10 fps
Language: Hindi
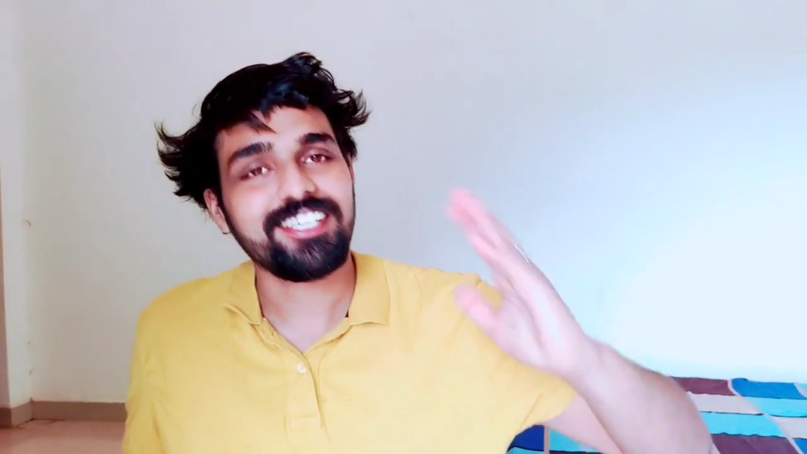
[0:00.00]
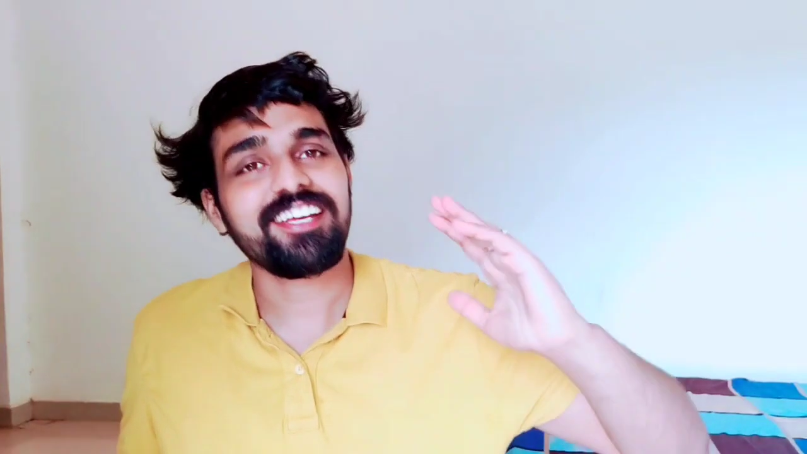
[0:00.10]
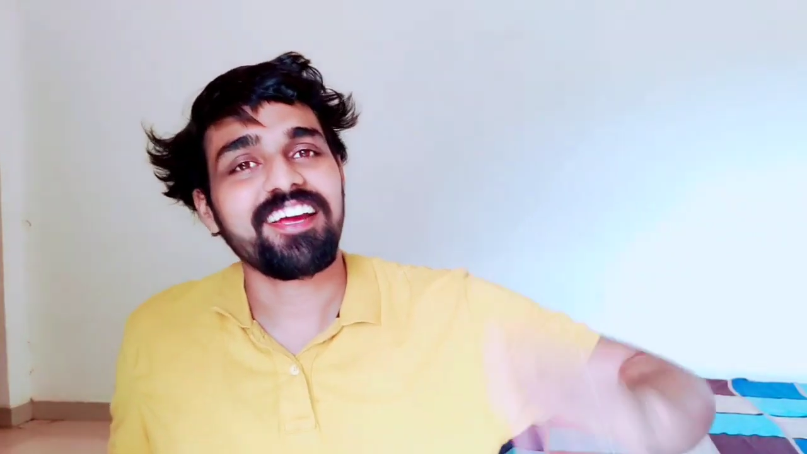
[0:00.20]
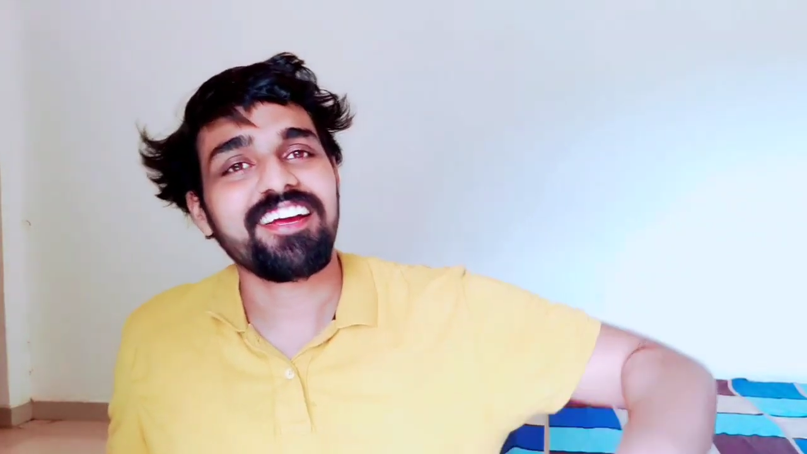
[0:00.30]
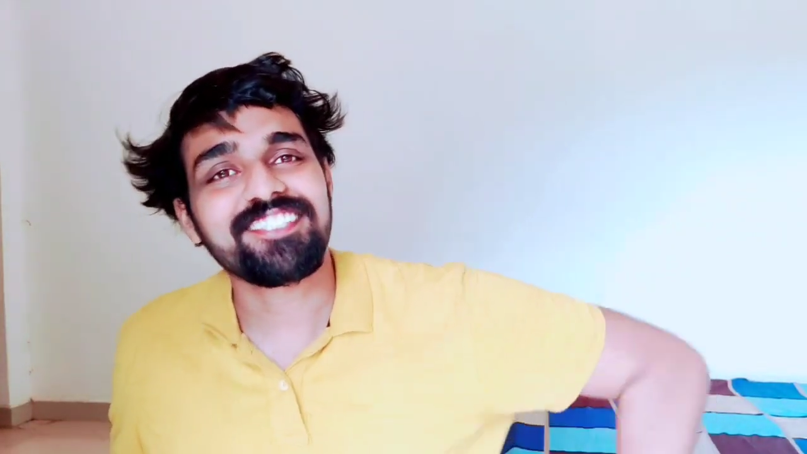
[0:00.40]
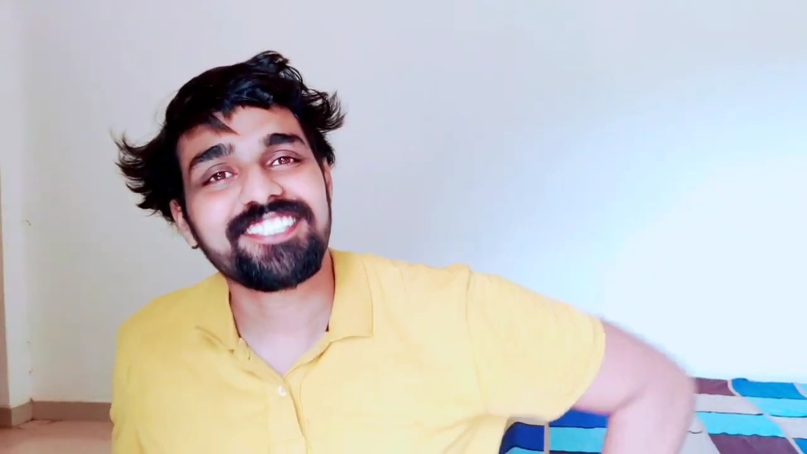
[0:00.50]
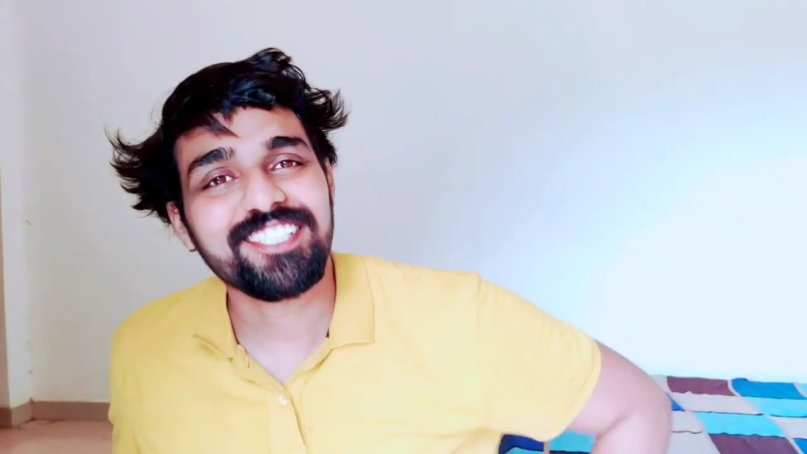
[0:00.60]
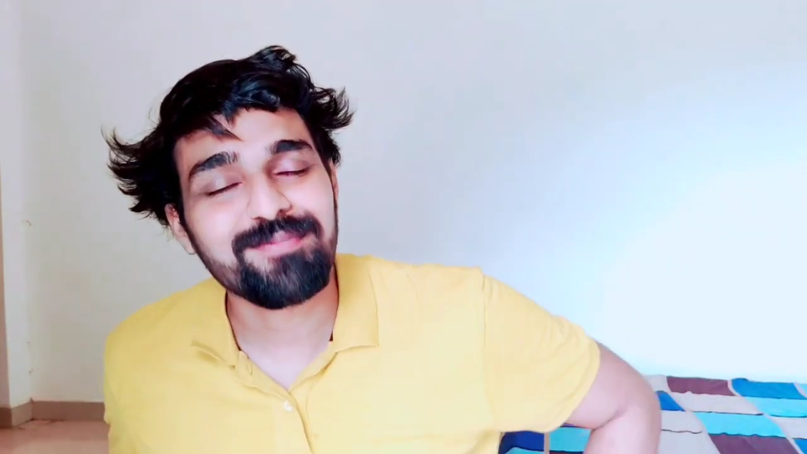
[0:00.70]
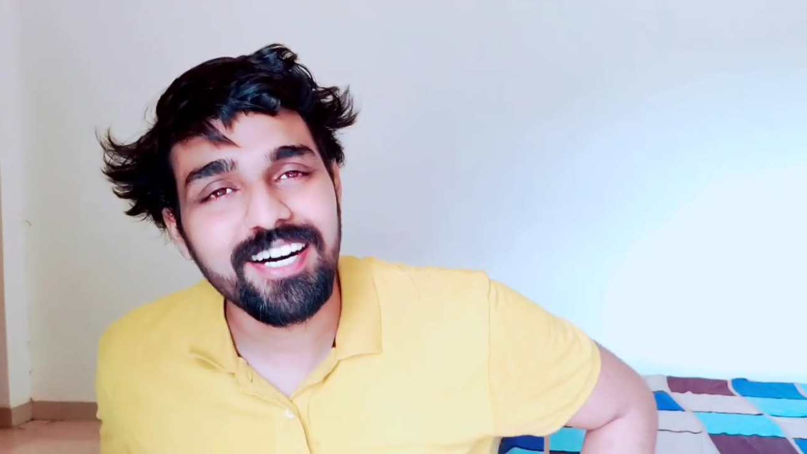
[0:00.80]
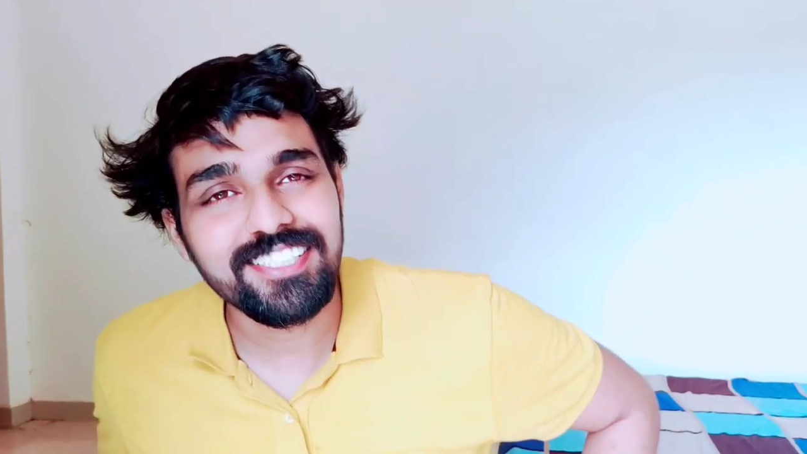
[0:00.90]
ये है
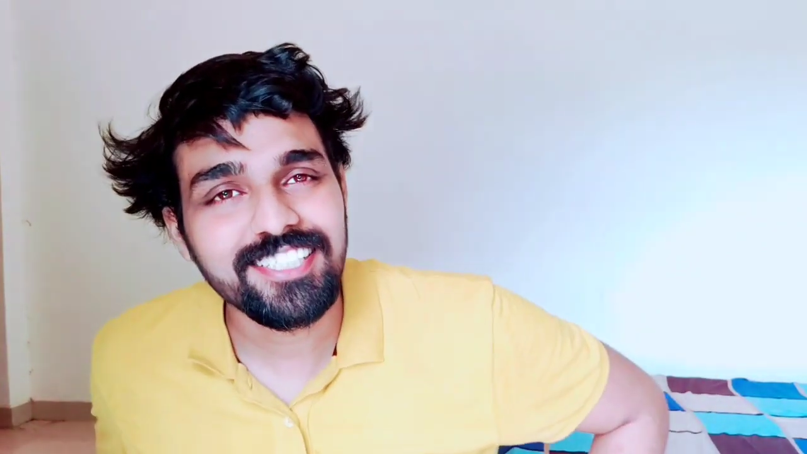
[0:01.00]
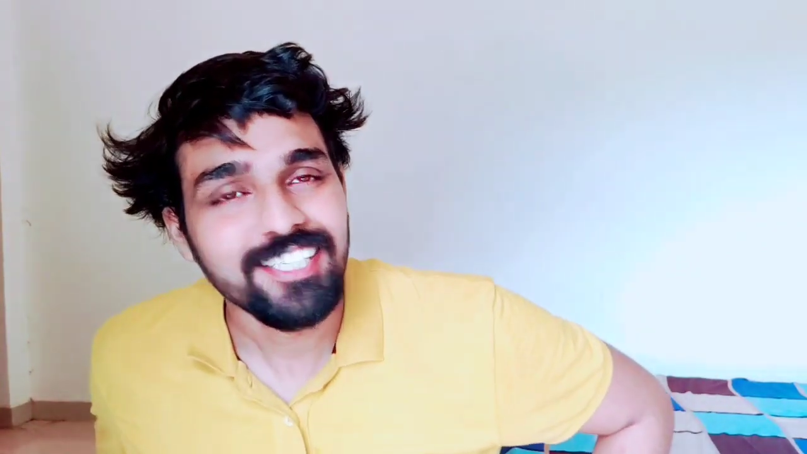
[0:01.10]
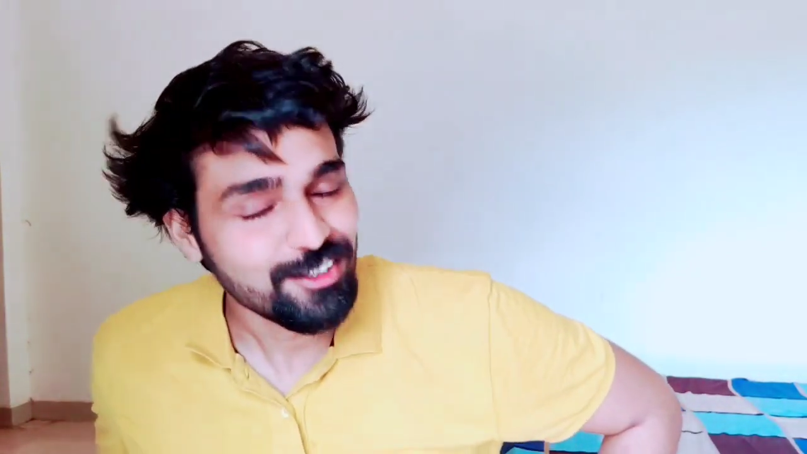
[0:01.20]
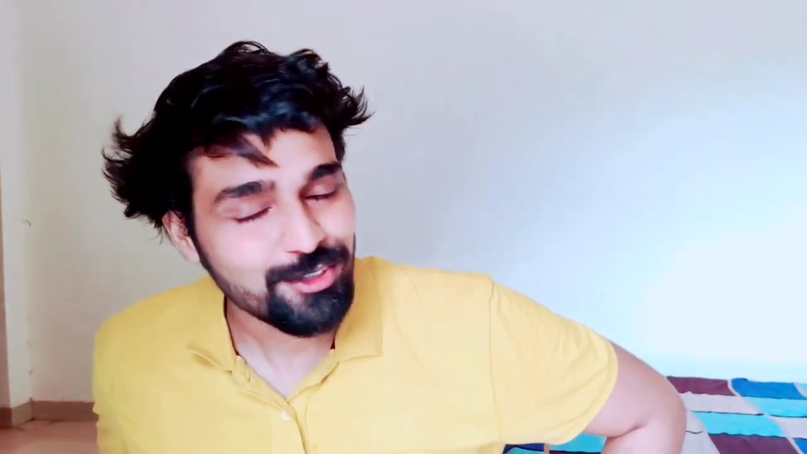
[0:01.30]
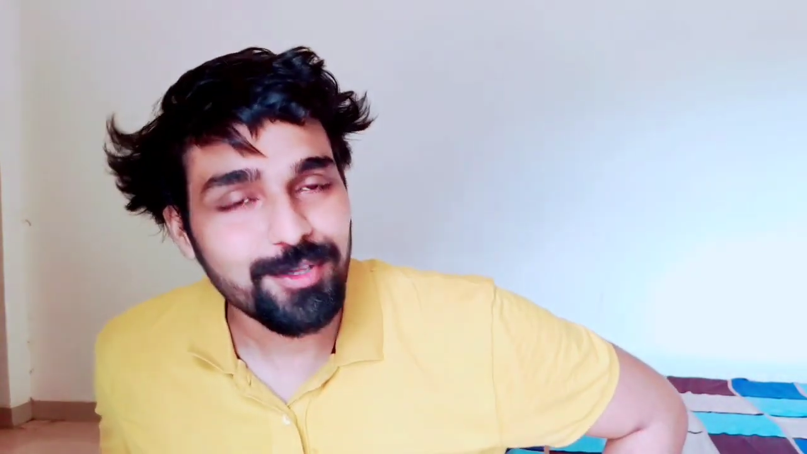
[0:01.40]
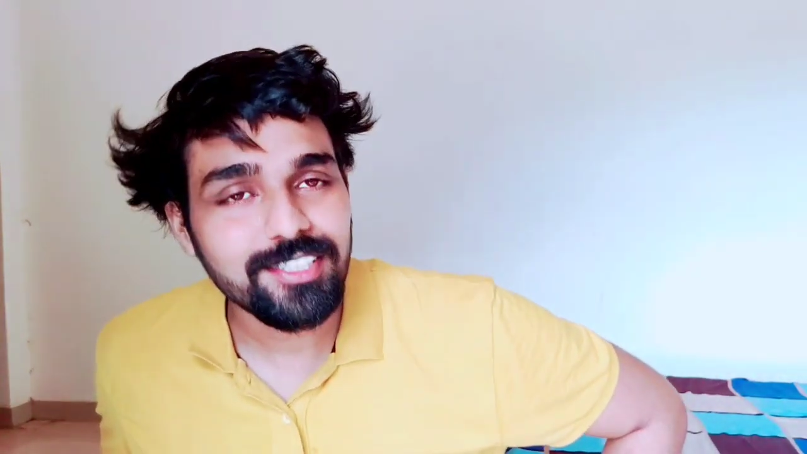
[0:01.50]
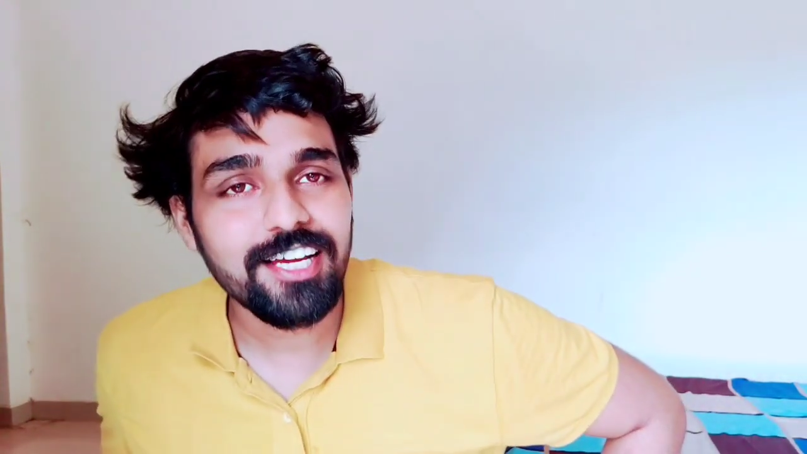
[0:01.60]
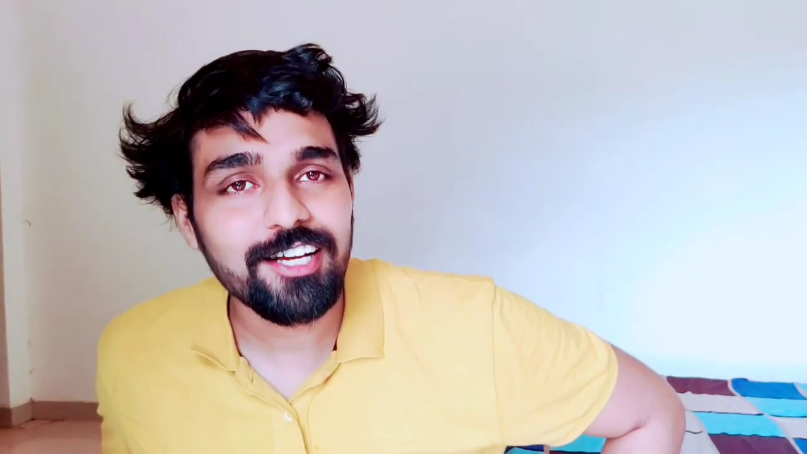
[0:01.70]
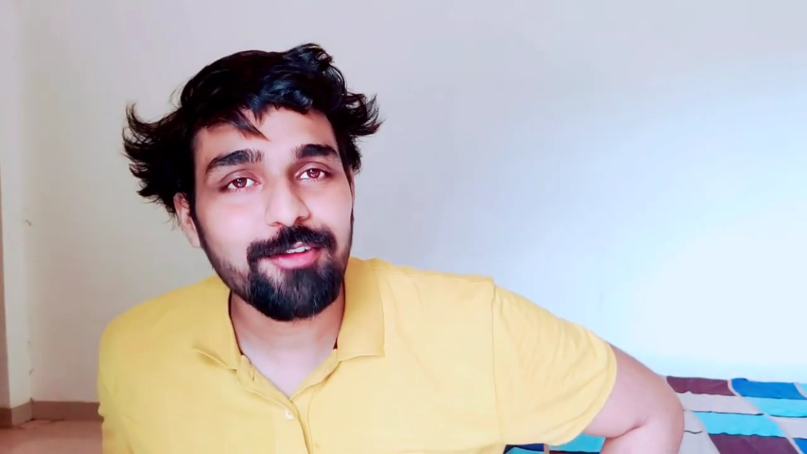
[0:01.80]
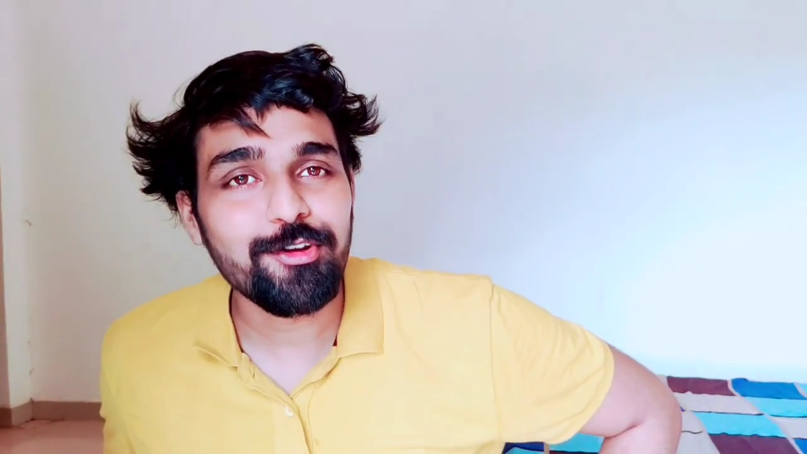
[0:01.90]
अच्छी बात तो मिलते हैं अगली